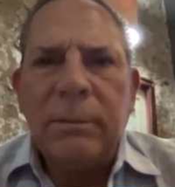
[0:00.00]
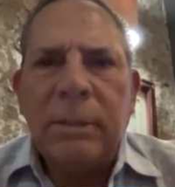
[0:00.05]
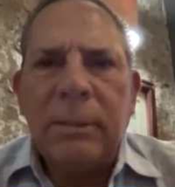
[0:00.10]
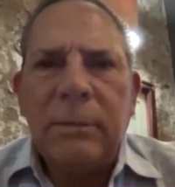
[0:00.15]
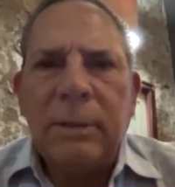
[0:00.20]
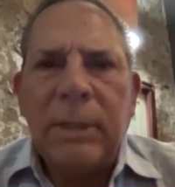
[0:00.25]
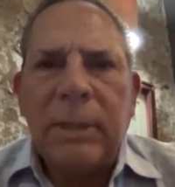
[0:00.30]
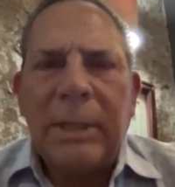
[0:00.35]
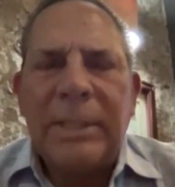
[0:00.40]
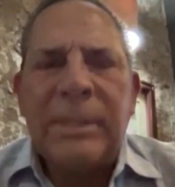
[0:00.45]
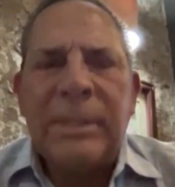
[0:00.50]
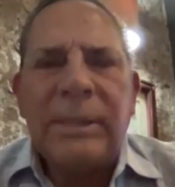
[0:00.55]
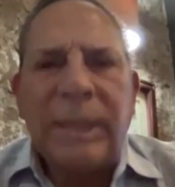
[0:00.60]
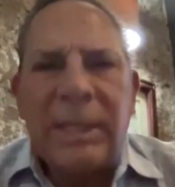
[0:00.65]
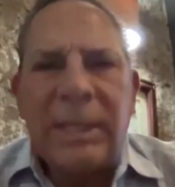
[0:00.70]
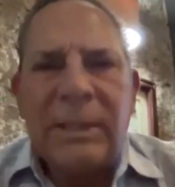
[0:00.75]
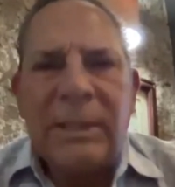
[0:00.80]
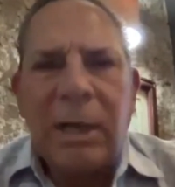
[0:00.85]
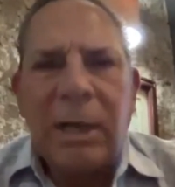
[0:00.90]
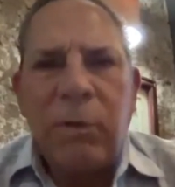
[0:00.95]

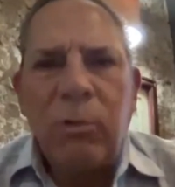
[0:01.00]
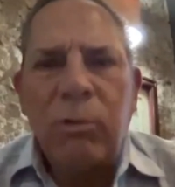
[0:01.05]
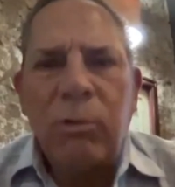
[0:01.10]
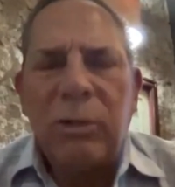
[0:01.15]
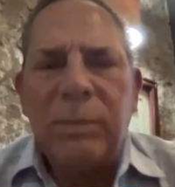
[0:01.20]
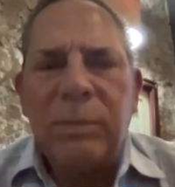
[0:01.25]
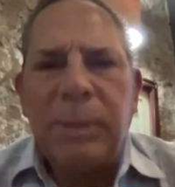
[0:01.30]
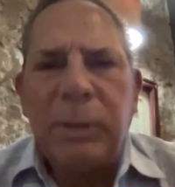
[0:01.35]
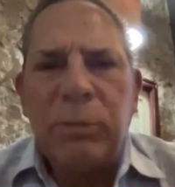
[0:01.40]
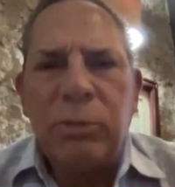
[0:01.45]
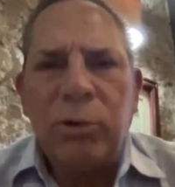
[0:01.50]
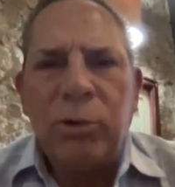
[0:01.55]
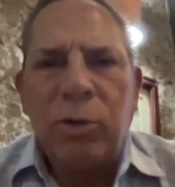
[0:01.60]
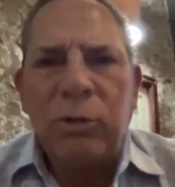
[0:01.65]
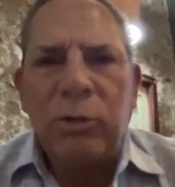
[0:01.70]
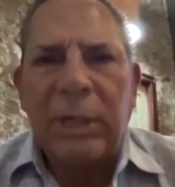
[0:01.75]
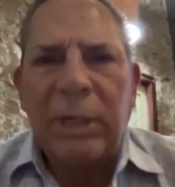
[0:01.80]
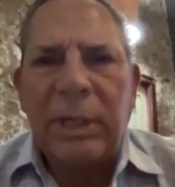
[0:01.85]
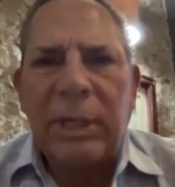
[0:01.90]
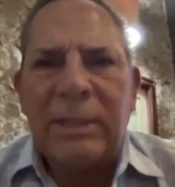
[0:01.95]
anestesia o disminución
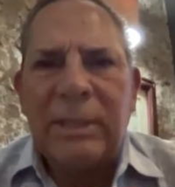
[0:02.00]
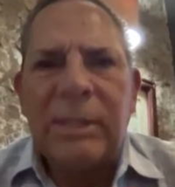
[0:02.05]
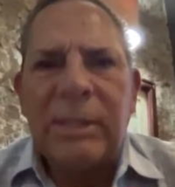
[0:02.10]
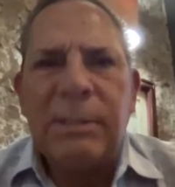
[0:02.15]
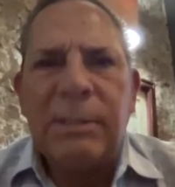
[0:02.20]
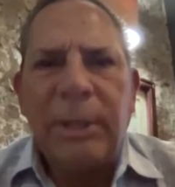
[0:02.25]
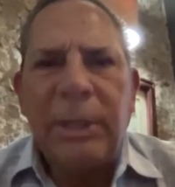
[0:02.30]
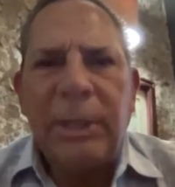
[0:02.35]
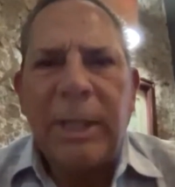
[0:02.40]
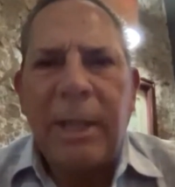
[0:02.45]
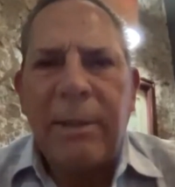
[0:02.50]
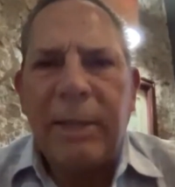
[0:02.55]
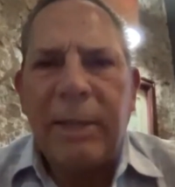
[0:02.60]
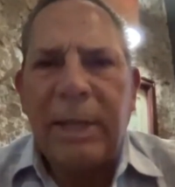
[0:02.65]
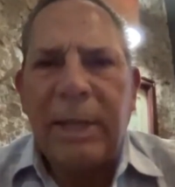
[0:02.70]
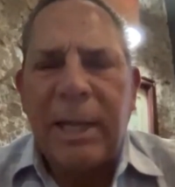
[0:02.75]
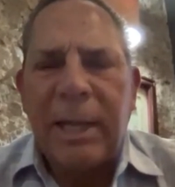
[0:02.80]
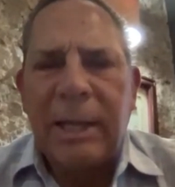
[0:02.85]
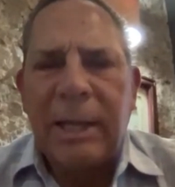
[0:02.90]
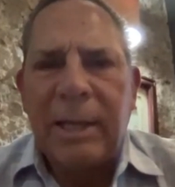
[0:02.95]
de la sensibilidad en
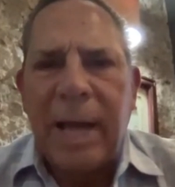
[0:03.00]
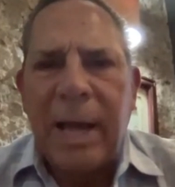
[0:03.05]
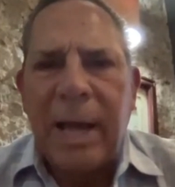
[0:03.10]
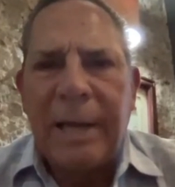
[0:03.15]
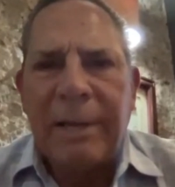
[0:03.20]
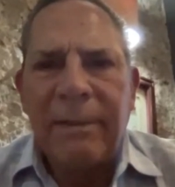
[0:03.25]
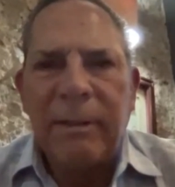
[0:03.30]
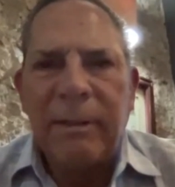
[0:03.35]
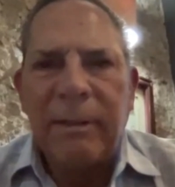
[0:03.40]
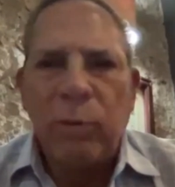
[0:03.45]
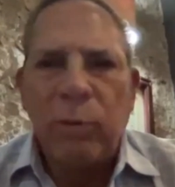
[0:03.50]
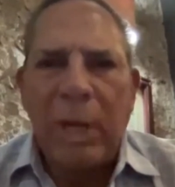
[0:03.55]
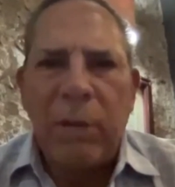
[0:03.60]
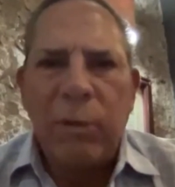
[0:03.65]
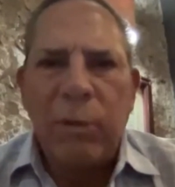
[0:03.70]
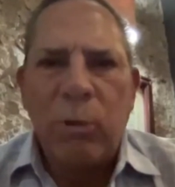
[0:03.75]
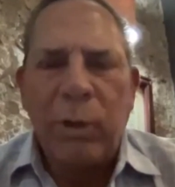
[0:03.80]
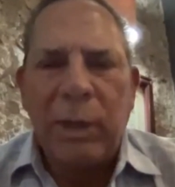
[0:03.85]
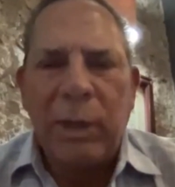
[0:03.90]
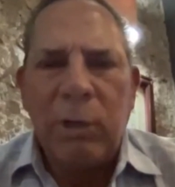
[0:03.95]
la cara de un
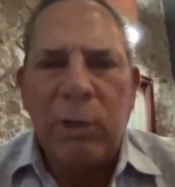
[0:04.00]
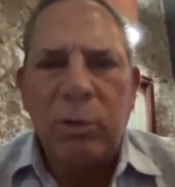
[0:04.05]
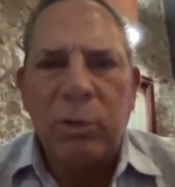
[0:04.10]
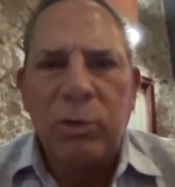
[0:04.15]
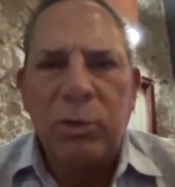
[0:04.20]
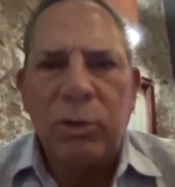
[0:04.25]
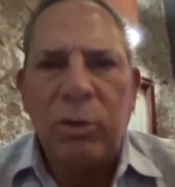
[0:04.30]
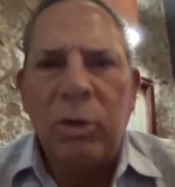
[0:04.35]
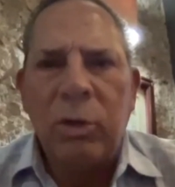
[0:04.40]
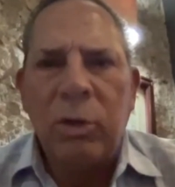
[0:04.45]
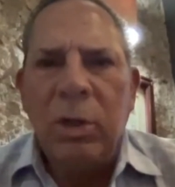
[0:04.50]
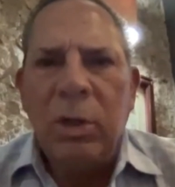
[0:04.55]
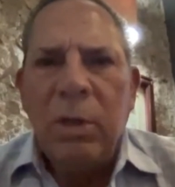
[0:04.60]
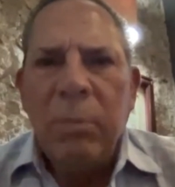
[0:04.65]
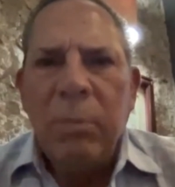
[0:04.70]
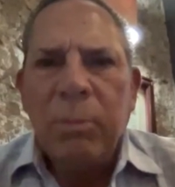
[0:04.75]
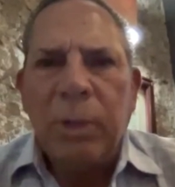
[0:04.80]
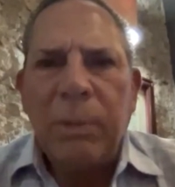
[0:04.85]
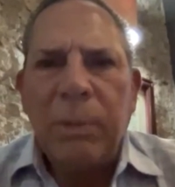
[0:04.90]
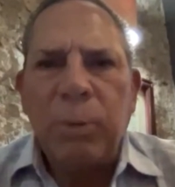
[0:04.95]
lado o del otro,
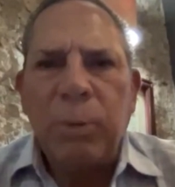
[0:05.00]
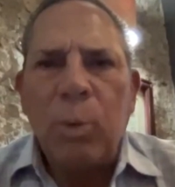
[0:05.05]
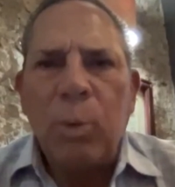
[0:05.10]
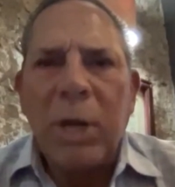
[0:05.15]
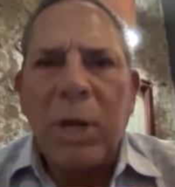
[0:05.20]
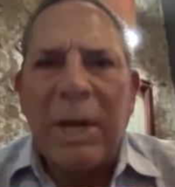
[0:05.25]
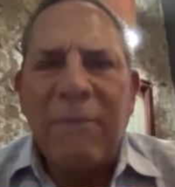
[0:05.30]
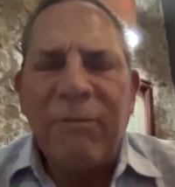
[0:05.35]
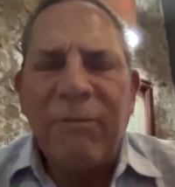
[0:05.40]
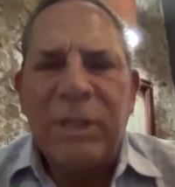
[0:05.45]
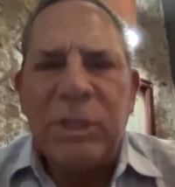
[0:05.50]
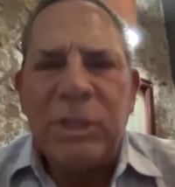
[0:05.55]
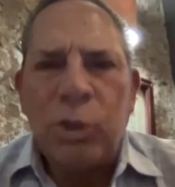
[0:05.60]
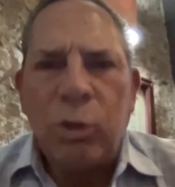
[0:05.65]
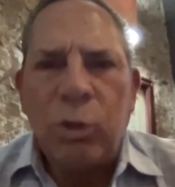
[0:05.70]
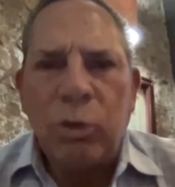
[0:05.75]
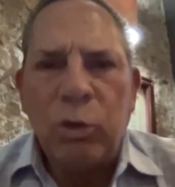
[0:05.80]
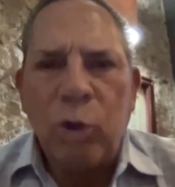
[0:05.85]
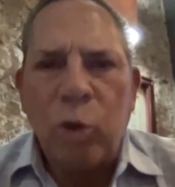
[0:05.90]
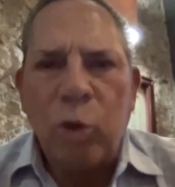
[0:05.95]
pueden provocar
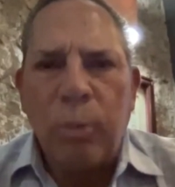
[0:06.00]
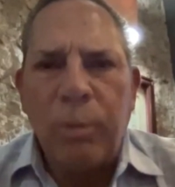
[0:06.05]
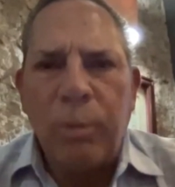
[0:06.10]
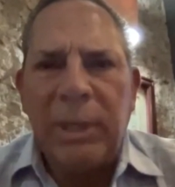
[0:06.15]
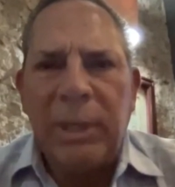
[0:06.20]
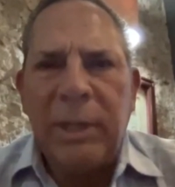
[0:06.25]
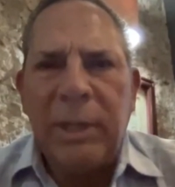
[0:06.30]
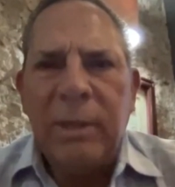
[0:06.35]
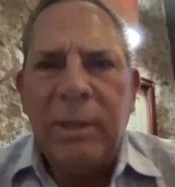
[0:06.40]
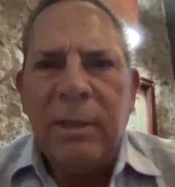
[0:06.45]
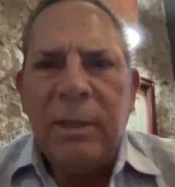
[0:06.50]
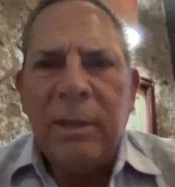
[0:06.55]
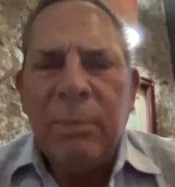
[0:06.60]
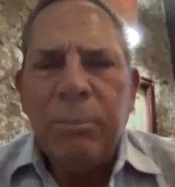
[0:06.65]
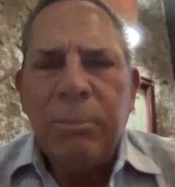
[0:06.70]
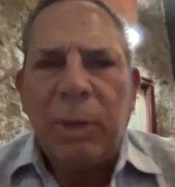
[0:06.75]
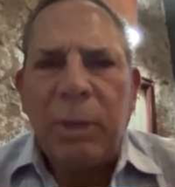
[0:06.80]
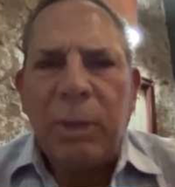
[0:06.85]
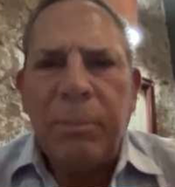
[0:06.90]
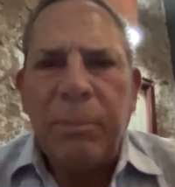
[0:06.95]
visión doble,
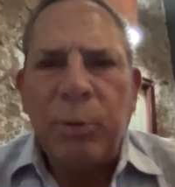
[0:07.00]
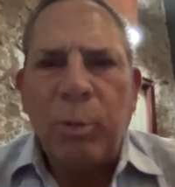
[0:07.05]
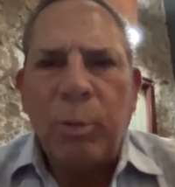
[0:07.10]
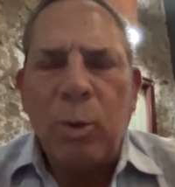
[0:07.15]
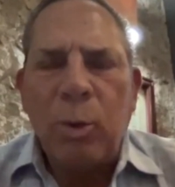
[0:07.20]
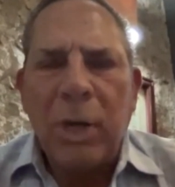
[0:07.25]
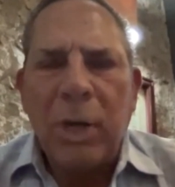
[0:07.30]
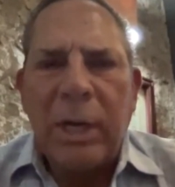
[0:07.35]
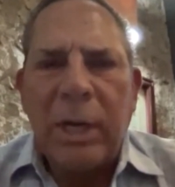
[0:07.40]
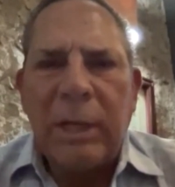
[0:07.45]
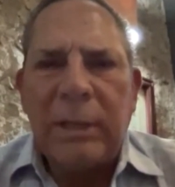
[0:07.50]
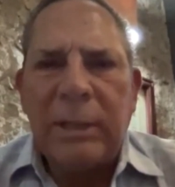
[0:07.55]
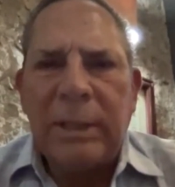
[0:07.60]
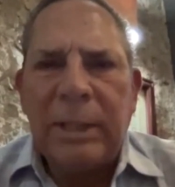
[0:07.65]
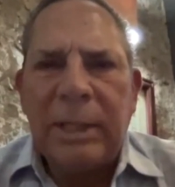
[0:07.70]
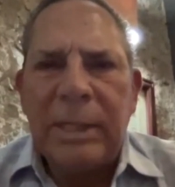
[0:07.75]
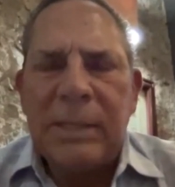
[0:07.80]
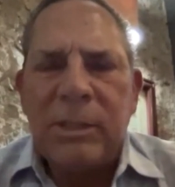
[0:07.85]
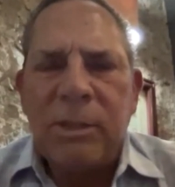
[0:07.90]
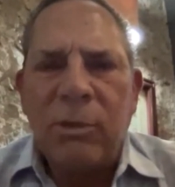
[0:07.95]
pueden provocar
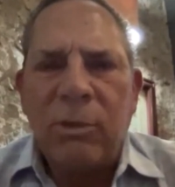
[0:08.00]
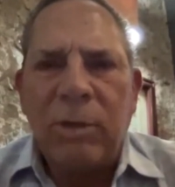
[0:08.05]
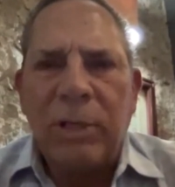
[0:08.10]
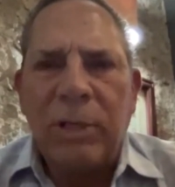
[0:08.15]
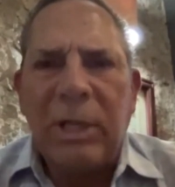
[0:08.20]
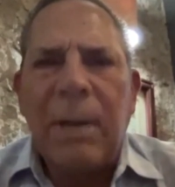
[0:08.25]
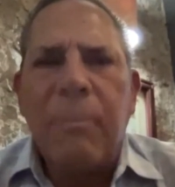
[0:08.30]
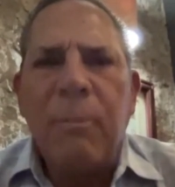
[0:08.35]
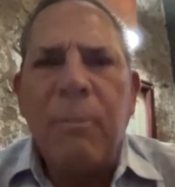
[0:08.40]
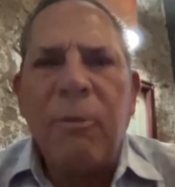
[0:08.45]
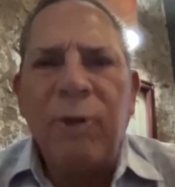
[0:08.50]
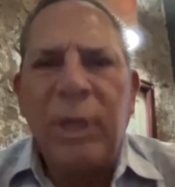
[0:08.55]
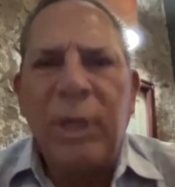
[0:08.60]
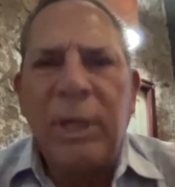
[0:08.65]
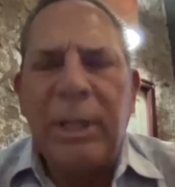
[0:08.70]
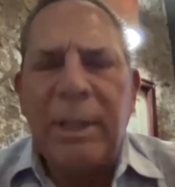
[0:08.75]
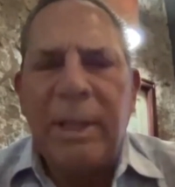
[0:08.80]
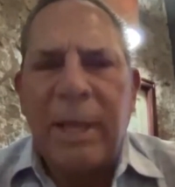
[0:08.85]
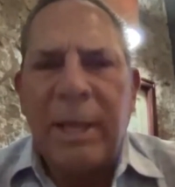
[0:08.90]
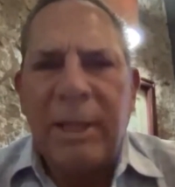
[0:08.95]
alteración en la
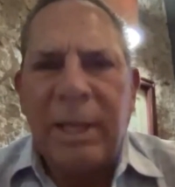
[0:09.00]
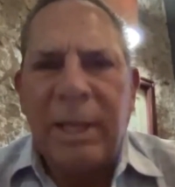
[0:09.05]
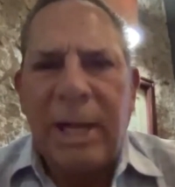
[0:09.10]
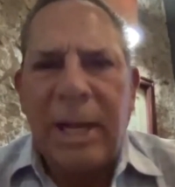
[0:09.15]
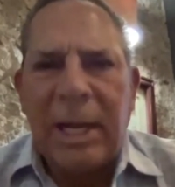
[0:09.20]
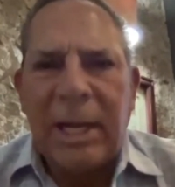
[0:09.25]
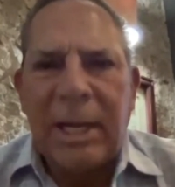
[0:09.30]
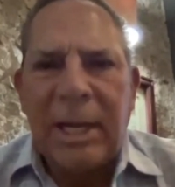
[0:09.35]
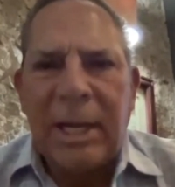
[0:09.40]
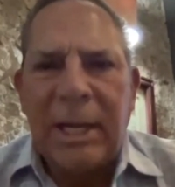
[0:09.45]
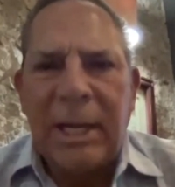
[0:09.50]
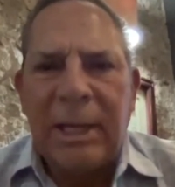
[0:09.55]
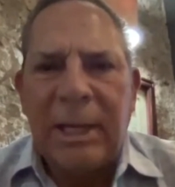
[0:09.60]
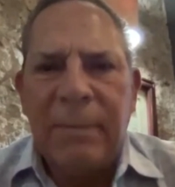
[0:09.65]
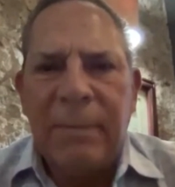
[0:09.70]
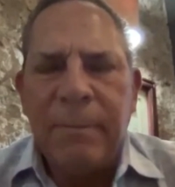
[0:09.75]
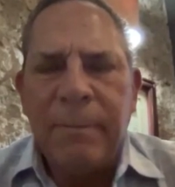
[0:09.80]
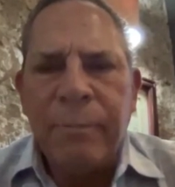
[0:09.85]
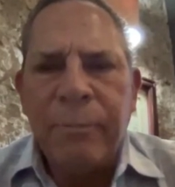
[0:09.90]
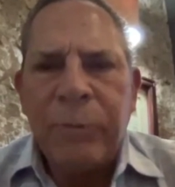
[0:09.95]
movilidad de la
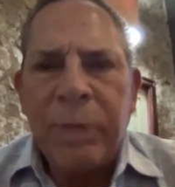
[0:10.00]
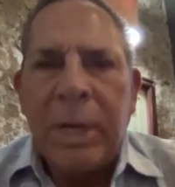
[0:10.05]
cara,